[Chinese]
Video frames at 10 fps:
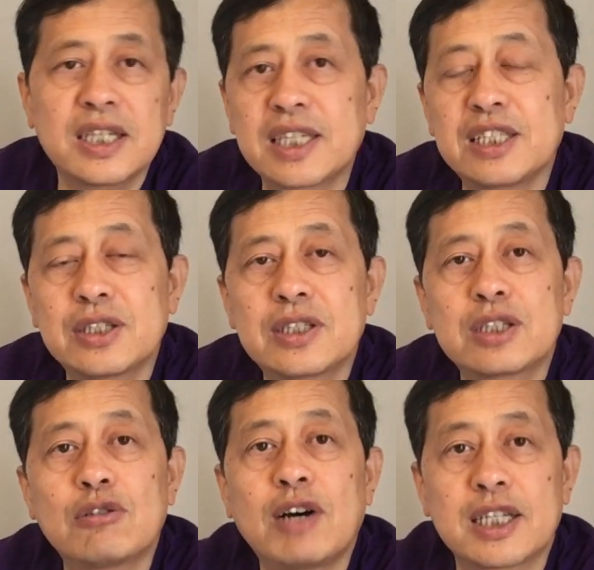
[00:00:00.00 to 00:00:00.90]
野战军
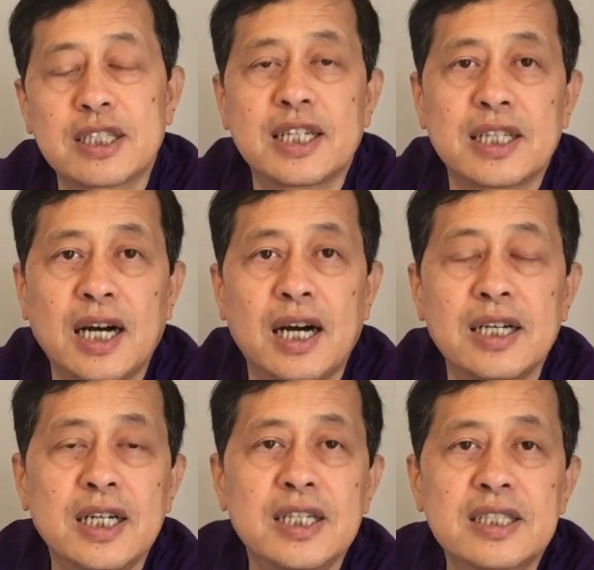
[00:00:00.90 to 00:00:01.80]
系统啊之类的
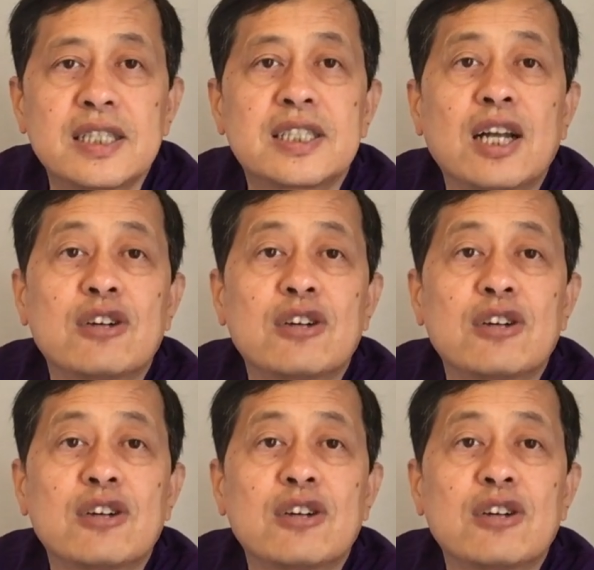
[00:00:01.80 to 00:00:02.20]
啊，涉及